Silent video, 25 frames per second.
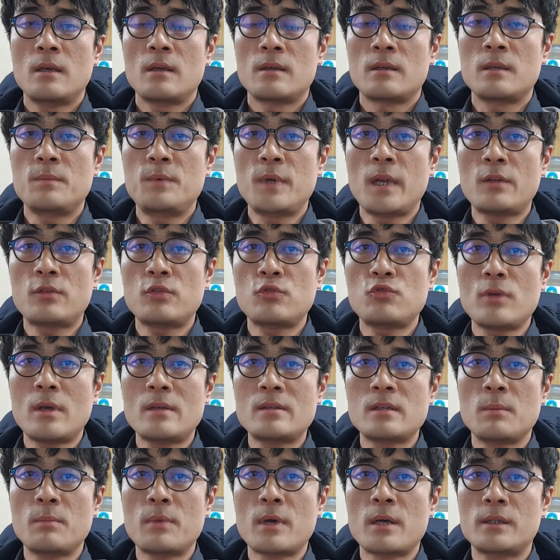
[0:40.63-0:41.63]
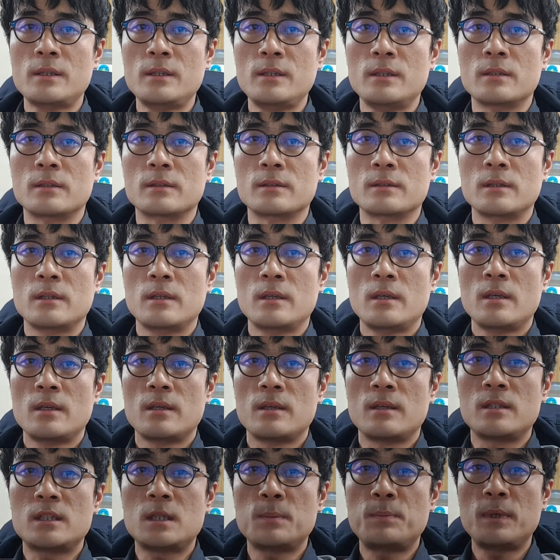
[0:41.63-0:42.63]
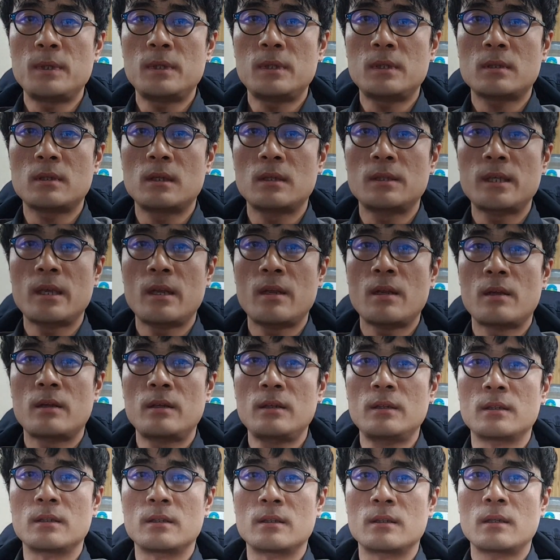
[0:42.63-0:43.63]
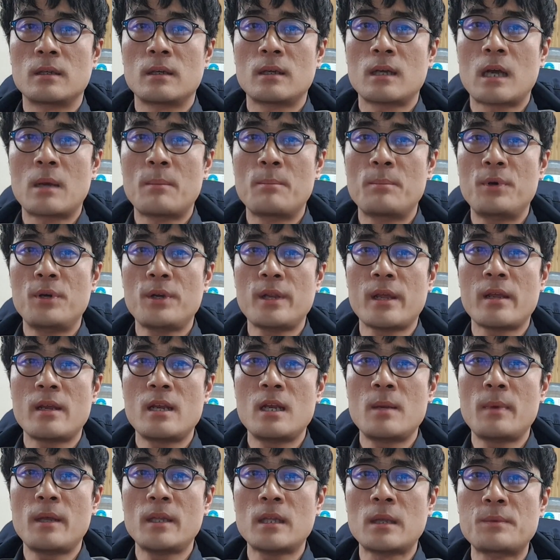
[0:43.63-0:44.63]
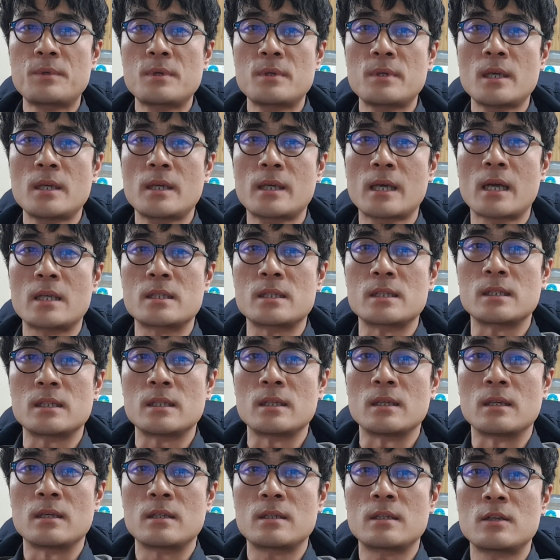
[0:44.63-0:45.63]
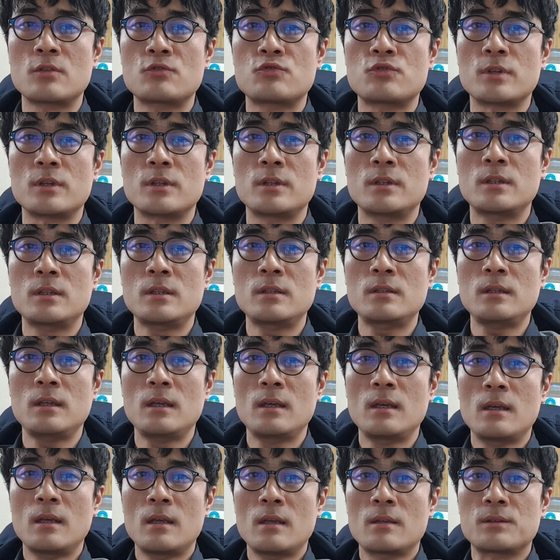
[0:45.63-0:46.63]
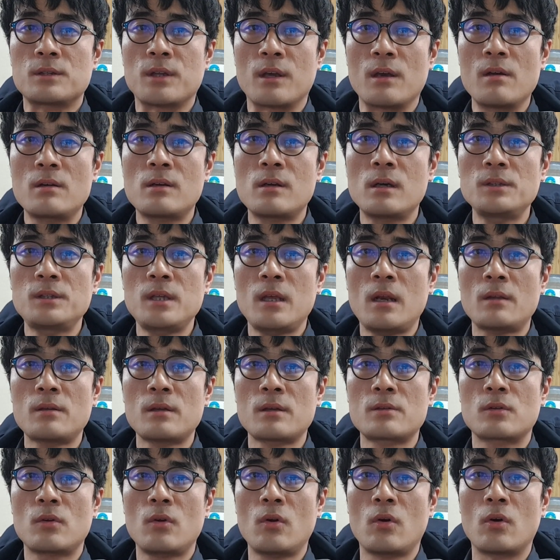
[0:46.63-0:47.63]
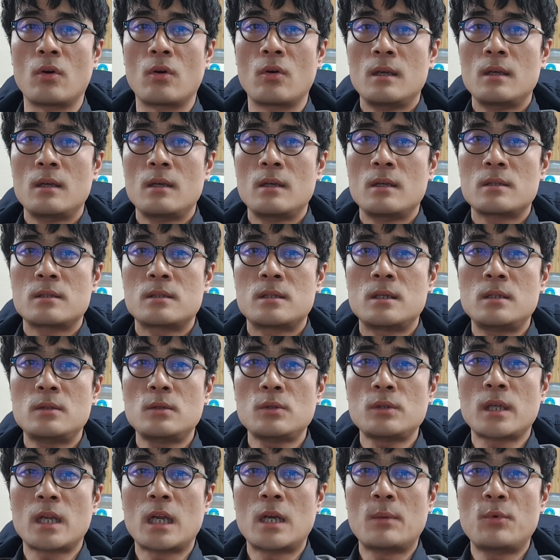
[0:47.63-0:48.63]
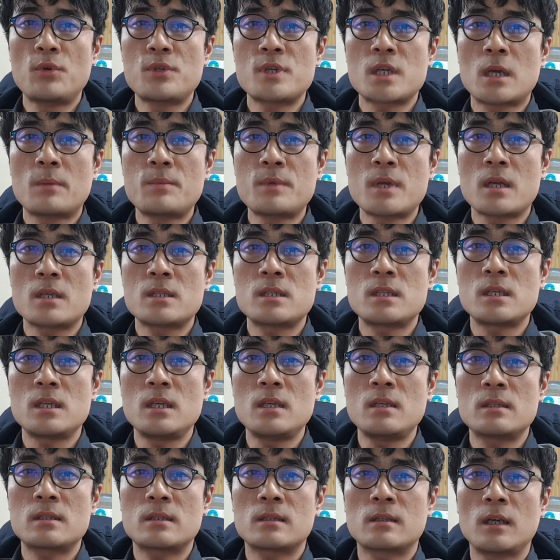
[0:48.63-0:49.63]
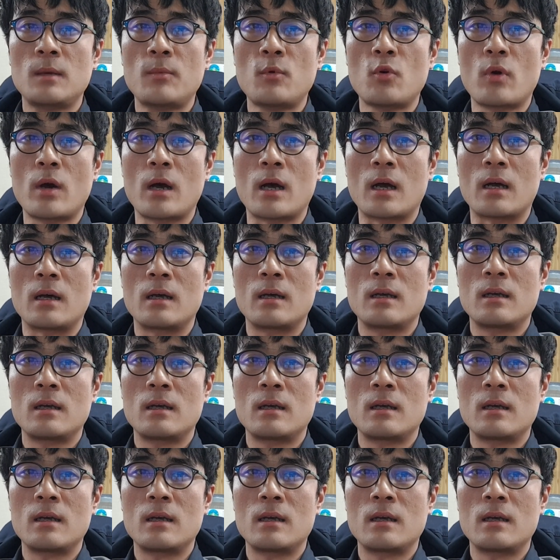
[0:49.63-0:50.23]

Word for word: 이번에 수주한 선박은 20피트 컨테이너를 한 번에 1만 3천 개까지 실을 수 있는 대형 컨테이너선으로 질소산화물 저감 장치인 스크러버와